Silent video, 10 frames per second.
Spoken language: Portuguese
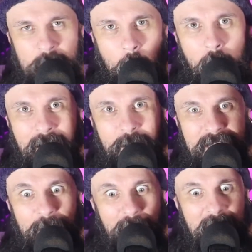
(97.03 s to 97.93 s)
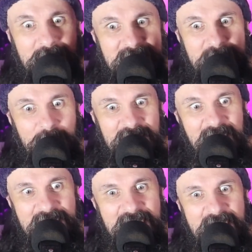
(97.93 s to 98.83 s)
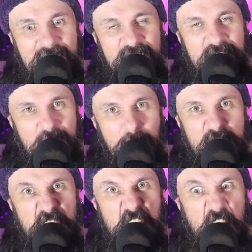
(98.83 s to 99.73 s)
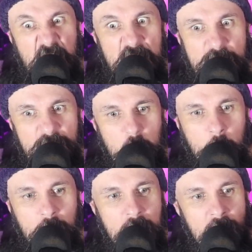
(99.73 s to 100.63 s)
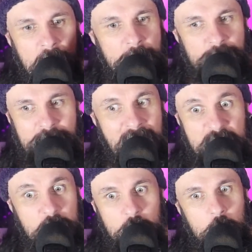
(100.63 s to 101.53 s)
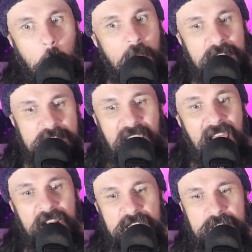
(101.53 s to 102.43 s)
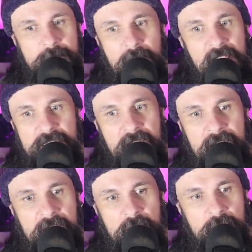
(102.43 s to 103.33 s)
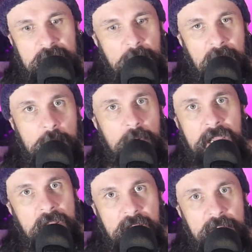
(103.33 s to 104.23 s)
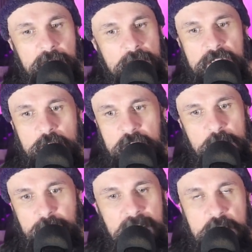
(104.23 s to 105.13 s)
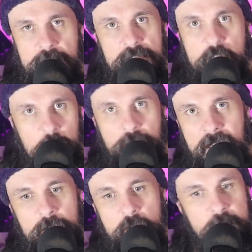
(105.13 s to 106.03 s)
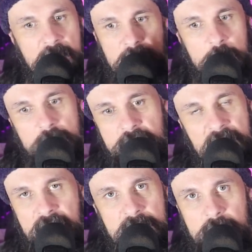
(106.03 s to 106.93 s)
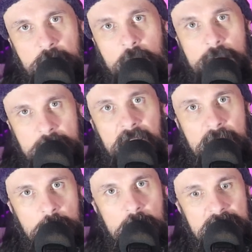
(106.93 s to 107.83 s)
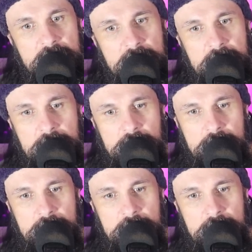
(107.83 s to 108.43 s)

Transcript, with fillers: Olha o trabalho dessa bateria, que trabalho incrível! Mas todas elas fazem um trabalho incrível nos seus respectivos instrumentos, porque todas elas são muito talentosas.